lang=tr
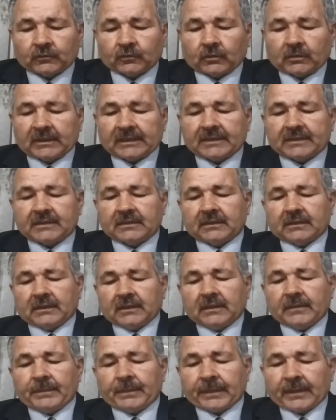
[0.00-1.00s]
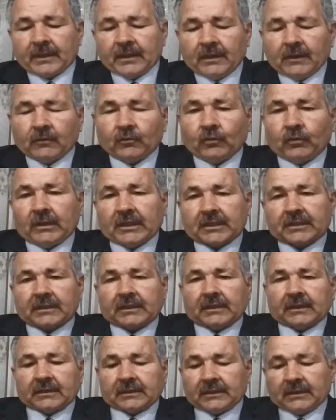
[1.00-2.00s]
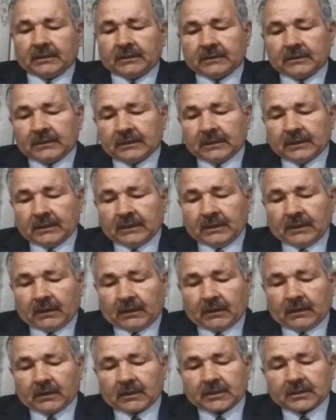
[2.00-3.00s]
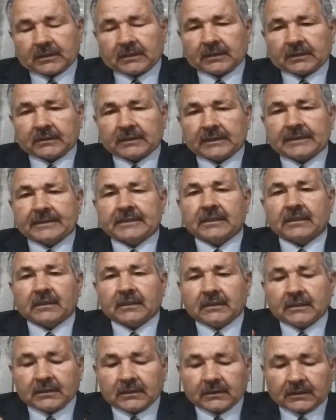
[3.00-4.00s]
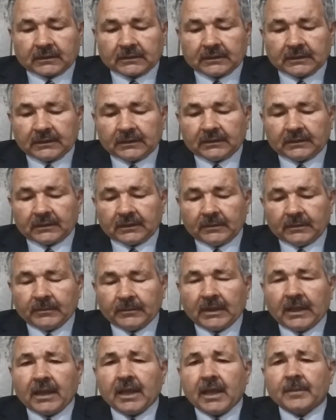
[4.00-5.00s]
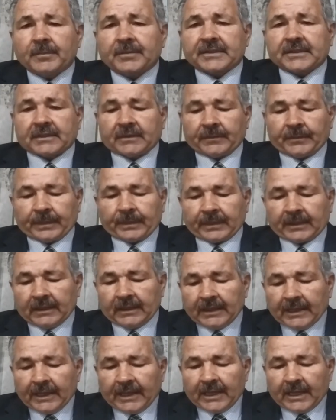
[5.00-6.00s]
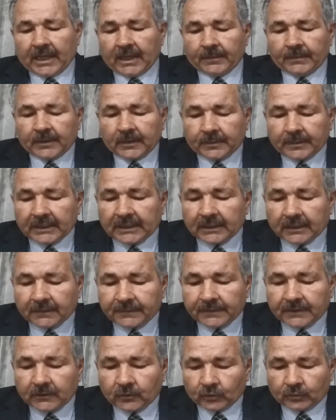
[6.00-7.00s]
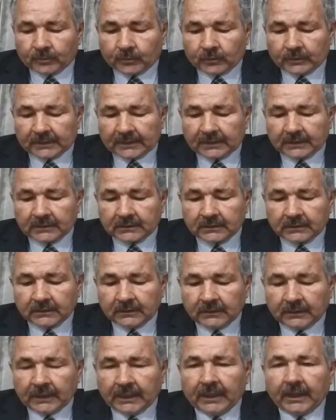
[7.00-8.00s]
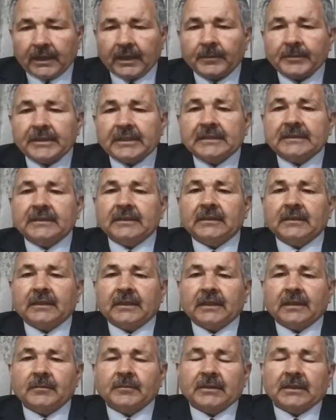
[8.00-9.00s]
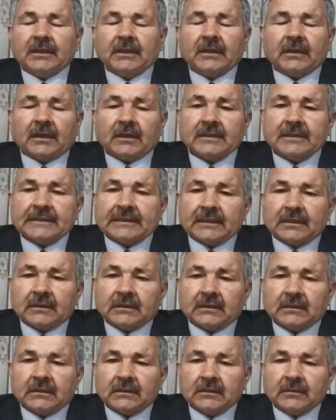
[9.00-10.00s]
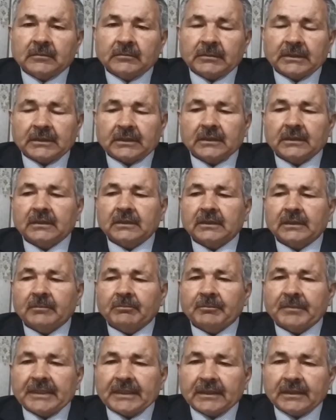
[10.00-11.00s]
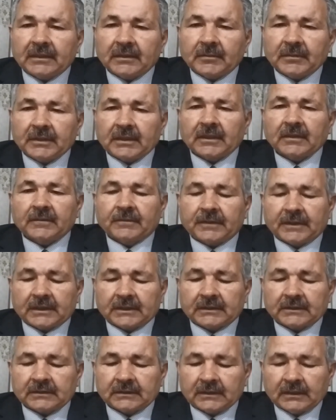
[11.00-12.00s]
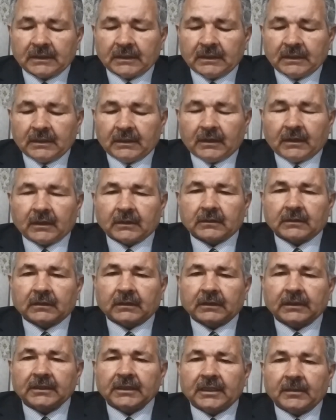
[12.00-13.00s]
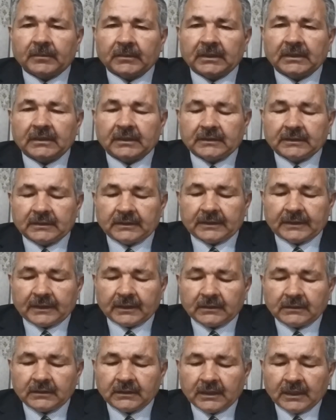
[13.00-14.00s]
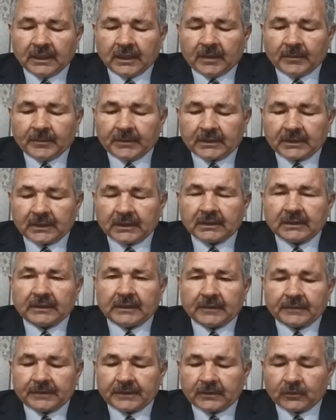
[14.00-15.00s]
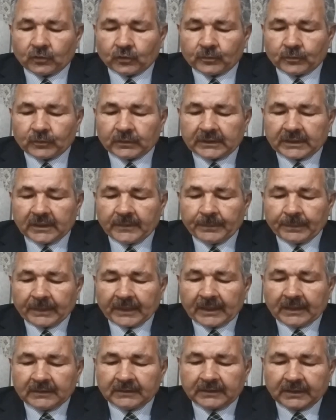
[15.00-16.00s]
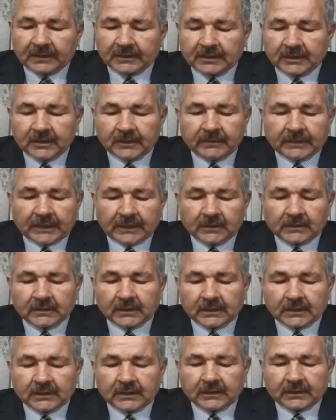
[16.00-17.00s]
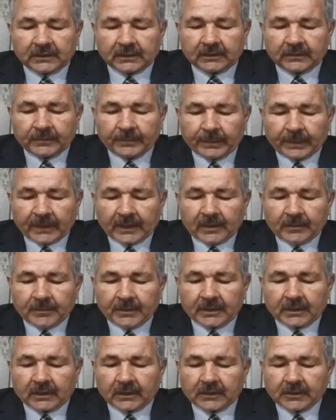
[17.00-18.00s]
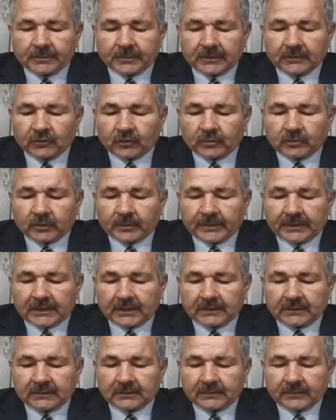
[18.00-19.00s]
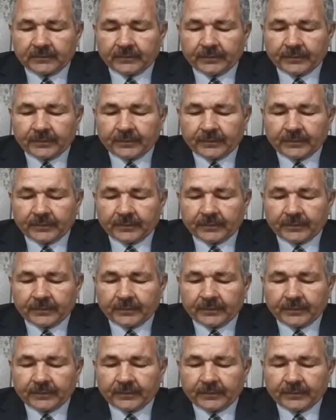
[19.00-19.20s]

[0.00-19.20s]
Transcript: Dolayısıyla güneşlerden ağaçlardan zerrelere kadar inelim hepsi. Emirber nefer hükmünde emir dinleyen birer asker, birer birey, birer fert. Allah'ın emrini dinleyen birer nefer hükmünde tesir ve idare eden bir haşmet rububiyet.